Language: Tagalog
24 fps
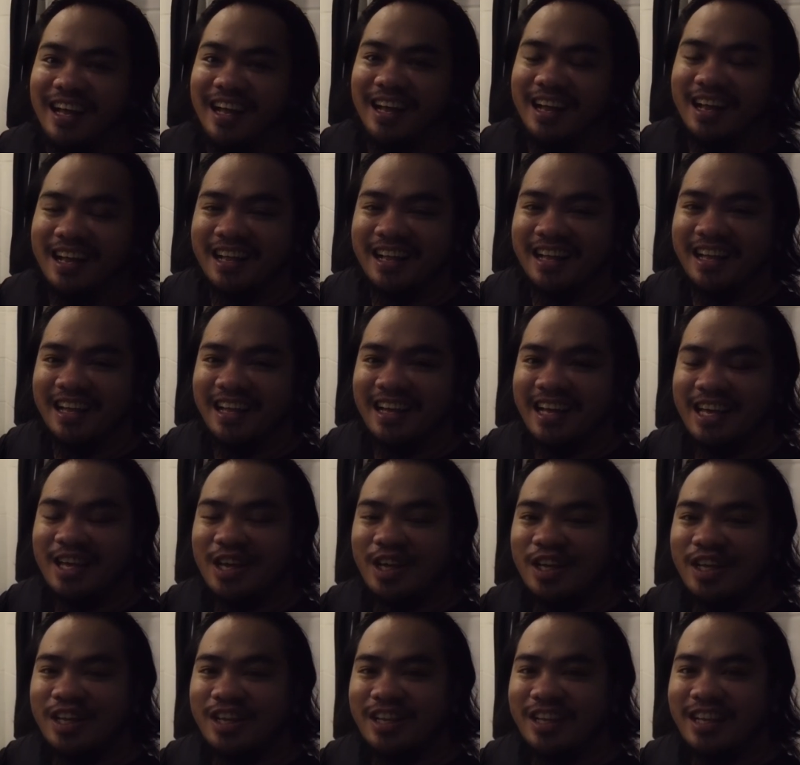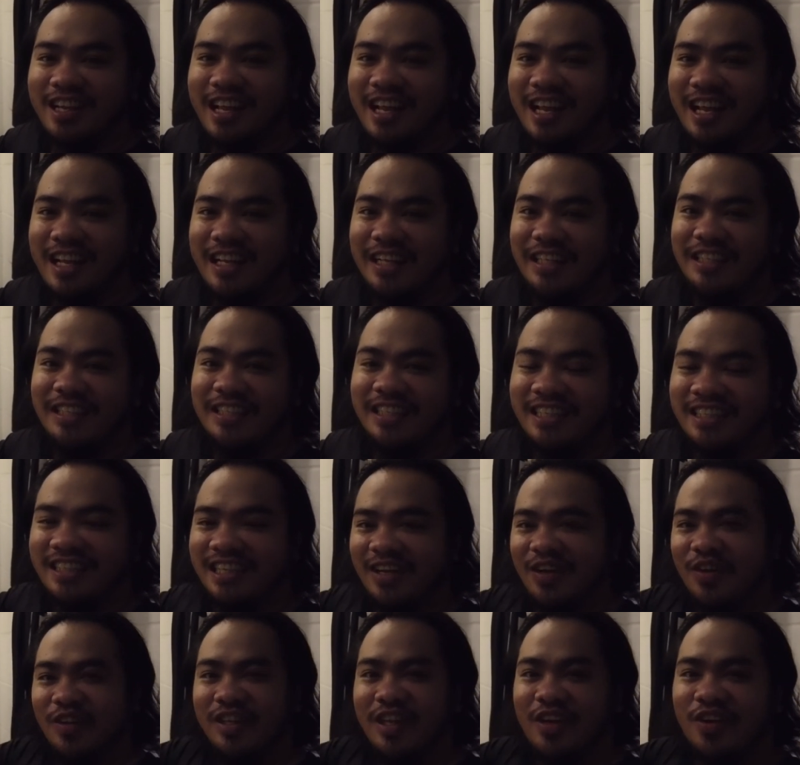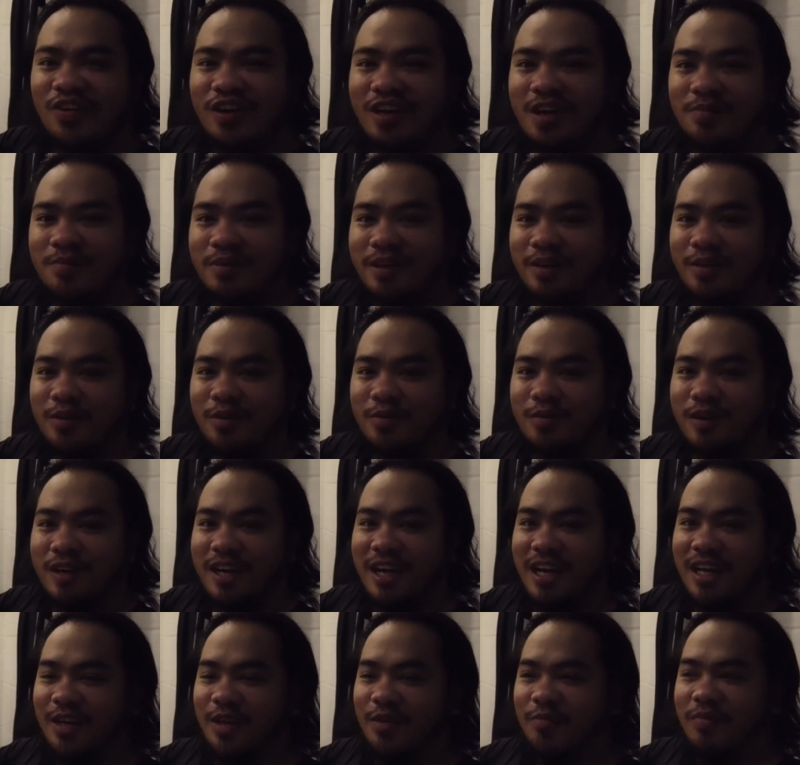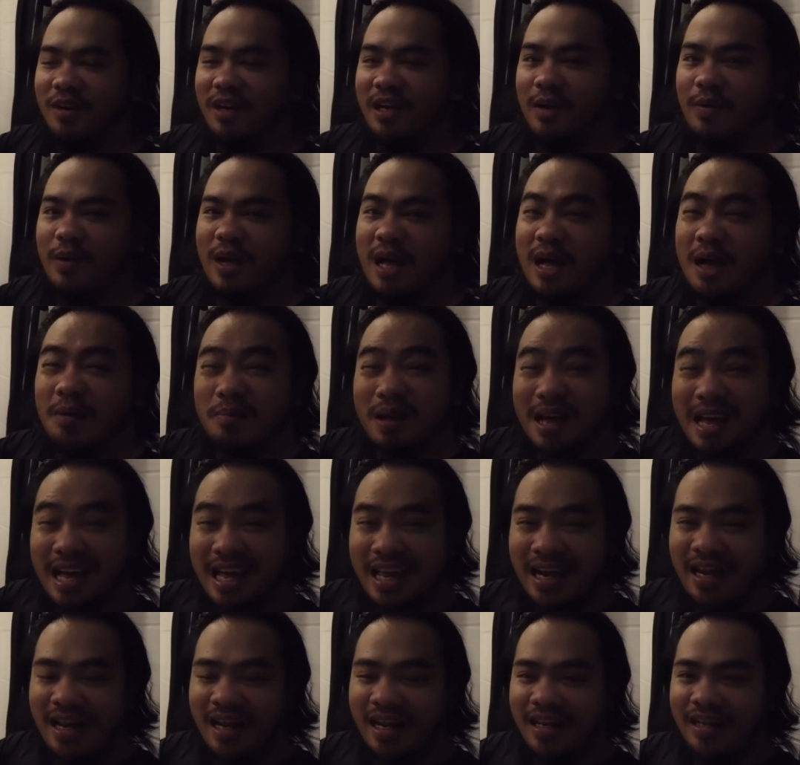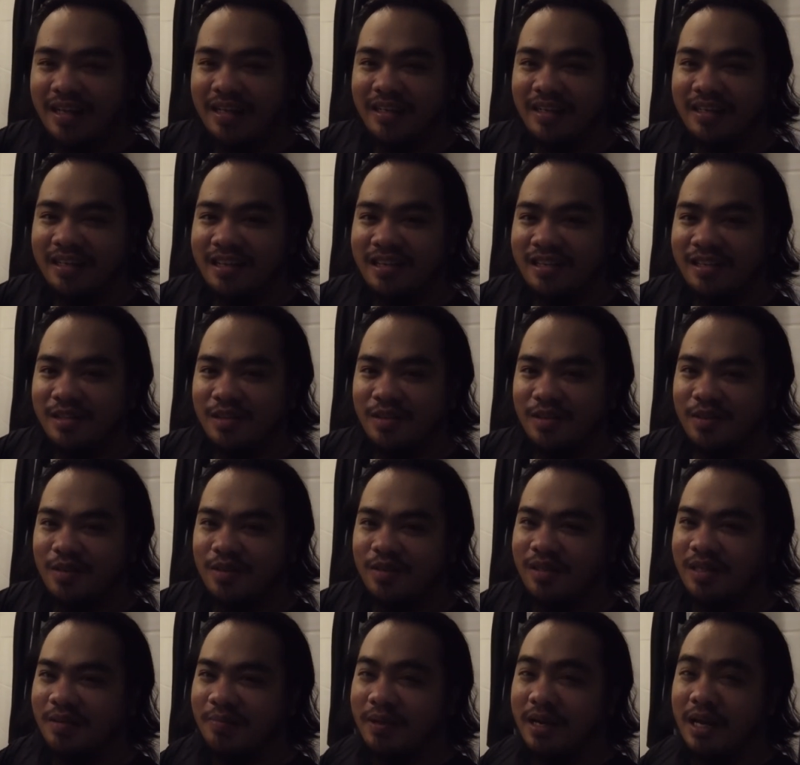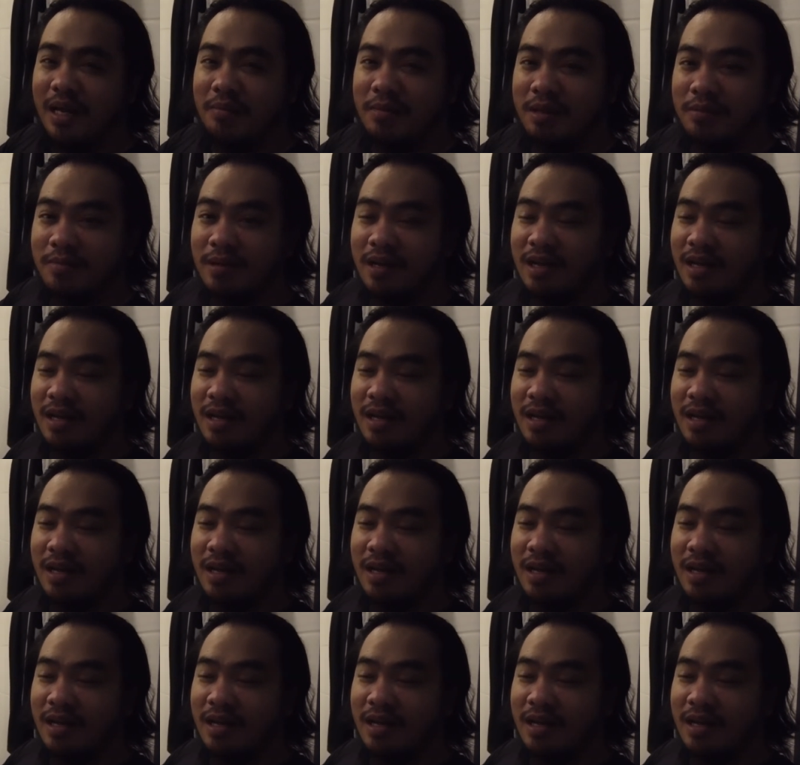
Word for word: uh, ngayon, nagtanong-tanong kami kung magkano yung paggawa. Ang mahal. So, hindi pa